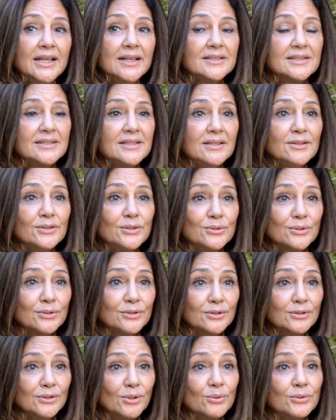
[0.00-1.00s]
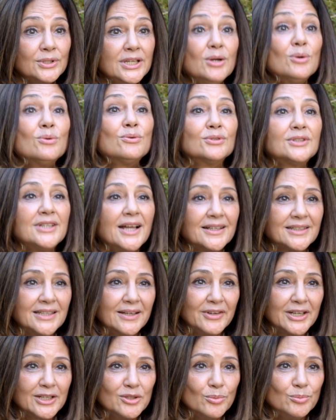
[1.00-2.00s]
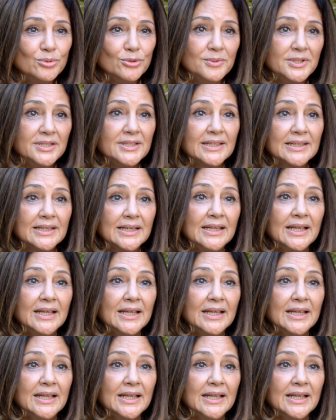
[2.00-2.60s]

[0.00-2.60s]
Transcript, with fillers: c'est qu'on est en contact avec le public.